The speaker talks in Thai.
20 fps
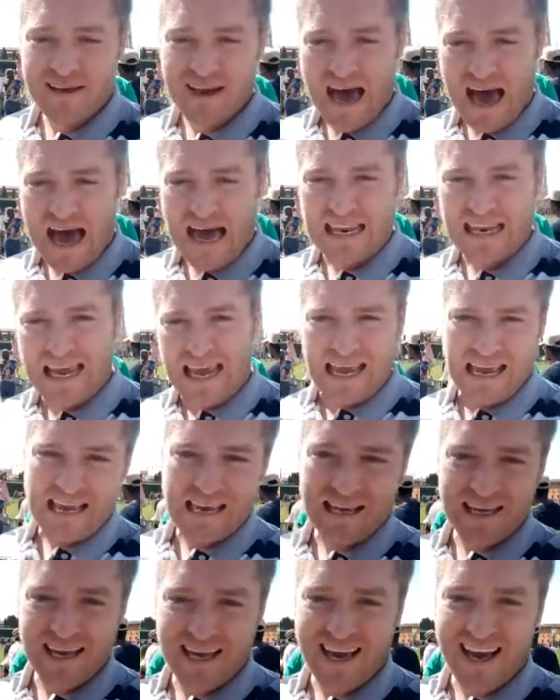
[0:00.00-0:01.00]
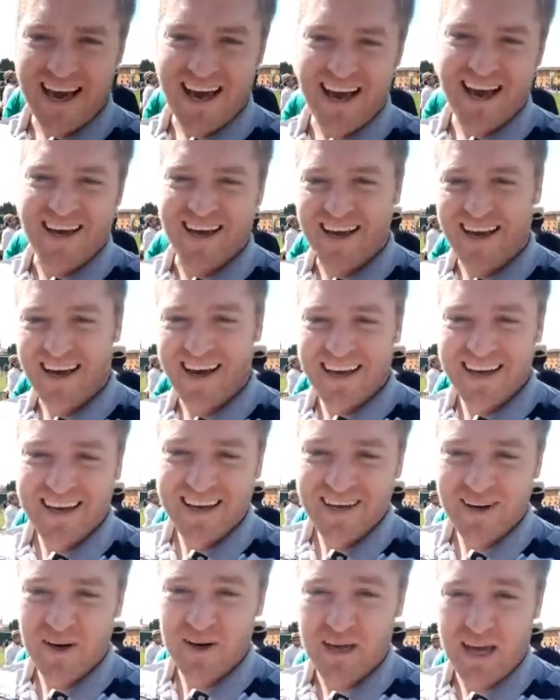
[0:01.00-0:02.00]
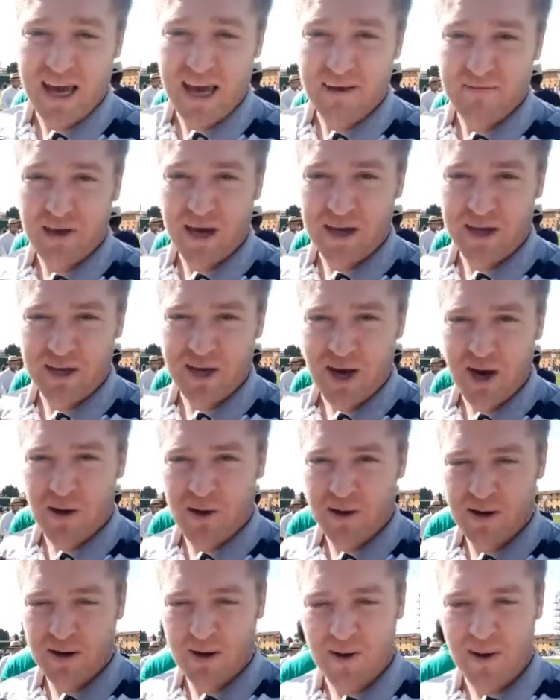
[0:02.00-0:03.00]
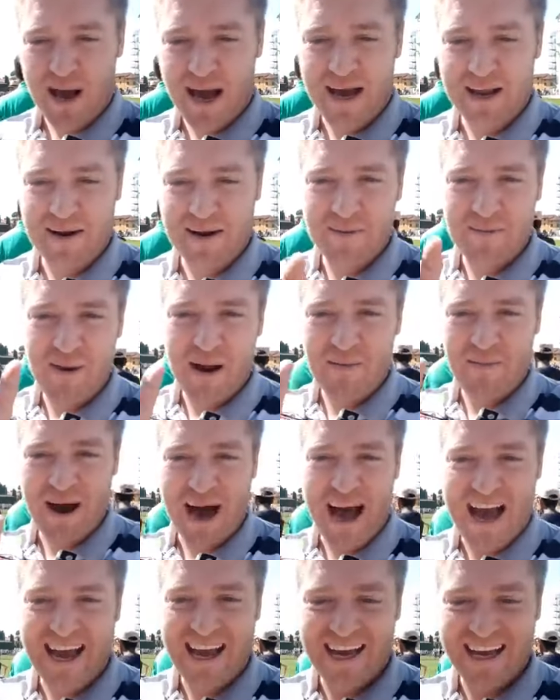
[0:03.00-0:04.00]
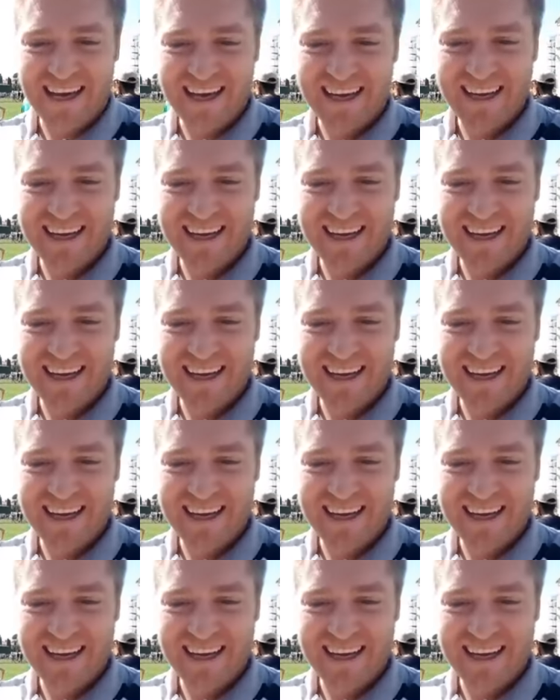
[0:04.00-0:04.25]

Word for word: ด่าเละนะฮะโอเค I've got to go alright bye bye